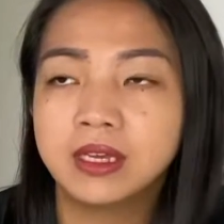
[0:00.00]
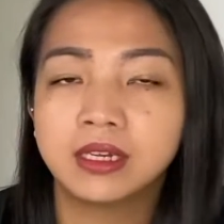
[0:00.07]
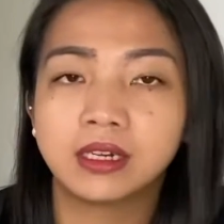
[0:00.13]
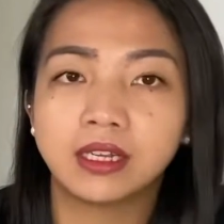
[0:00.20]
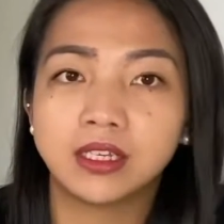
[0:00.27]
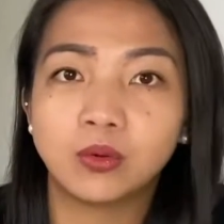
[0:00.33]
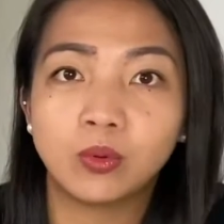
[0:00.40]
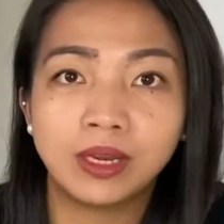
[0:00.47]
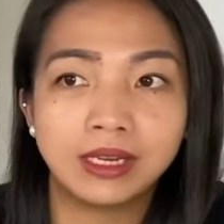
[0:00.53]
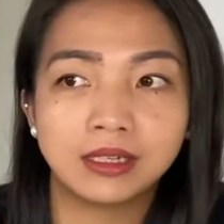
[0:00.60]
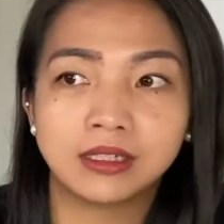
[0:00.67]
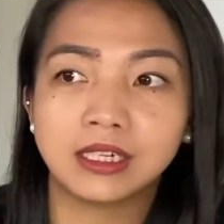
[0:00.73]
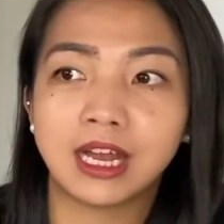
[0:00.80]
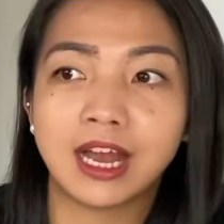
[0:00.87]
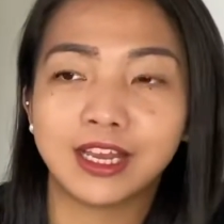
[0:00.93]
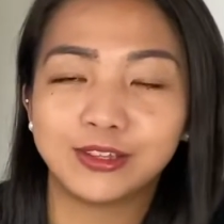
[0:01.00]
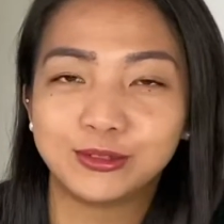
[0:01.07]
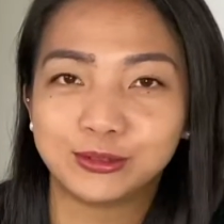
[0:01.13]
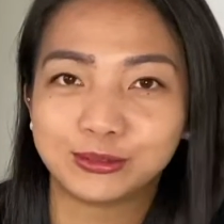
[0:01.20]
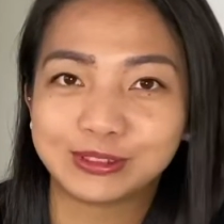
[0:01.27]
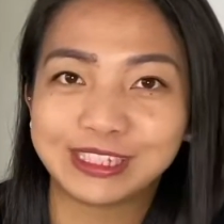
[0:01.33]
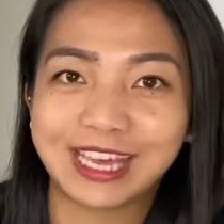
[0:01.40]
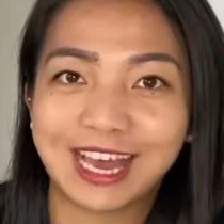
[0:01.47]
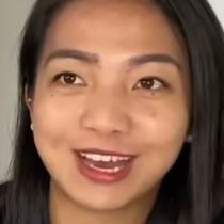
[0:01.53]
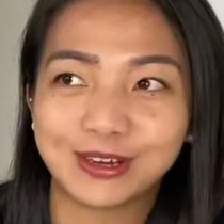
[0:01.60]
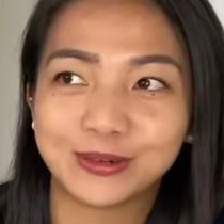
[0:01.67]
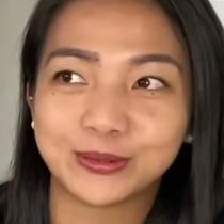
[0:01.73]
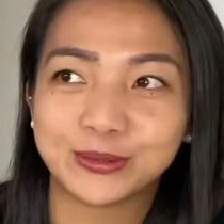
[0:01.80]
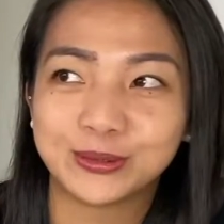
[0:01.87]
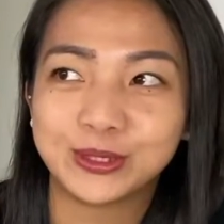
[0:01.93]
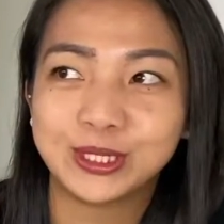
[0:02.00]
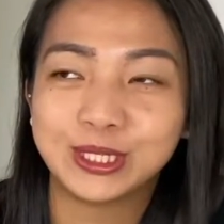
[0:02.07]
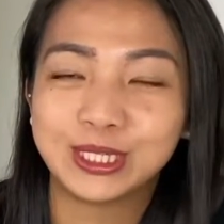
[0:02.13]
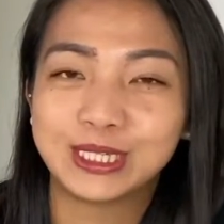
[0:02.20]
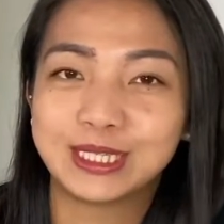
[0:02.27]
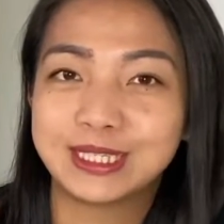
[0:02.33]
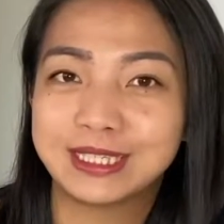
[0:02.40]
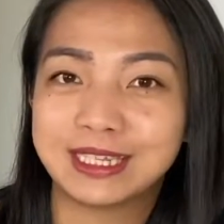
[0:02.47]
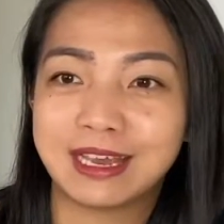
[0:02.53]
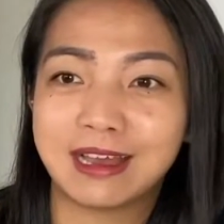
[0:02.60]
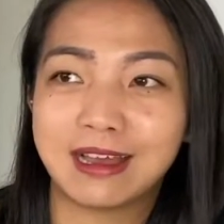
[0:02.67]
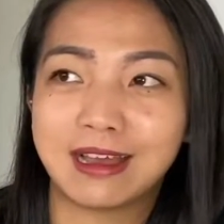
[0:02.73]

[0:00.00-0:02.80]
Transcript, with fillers: Kaya walang gaanong tao sa